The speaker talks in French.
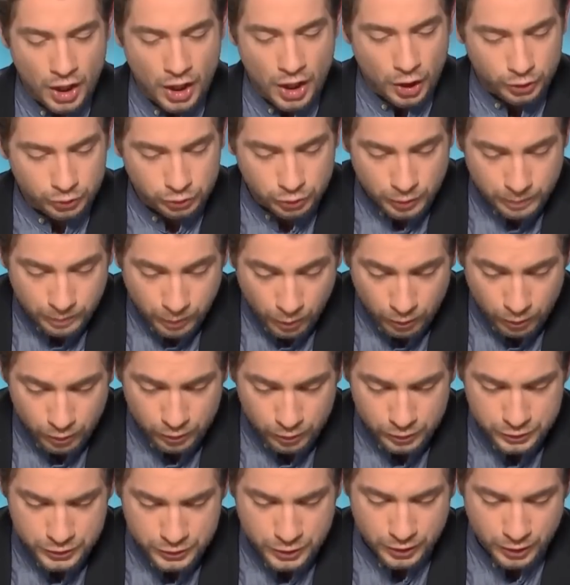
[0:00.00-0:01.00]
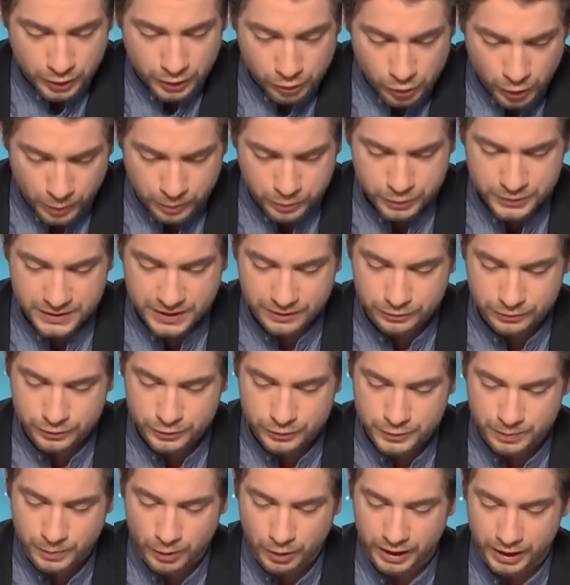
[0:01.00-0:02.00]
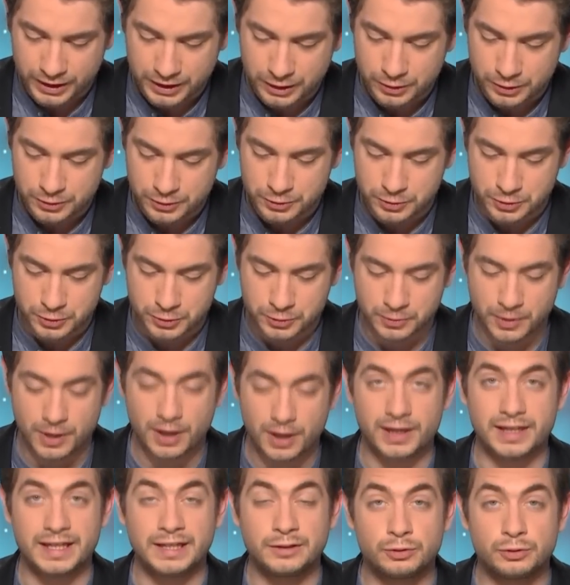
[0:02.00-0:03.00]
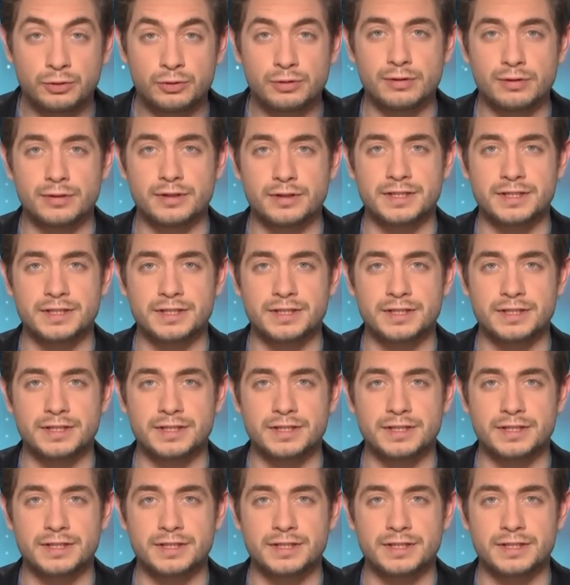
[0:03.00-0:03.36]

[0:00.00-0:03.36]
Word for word: Euh, de bronze. Le plus d'Infosport accueille ce soir les deux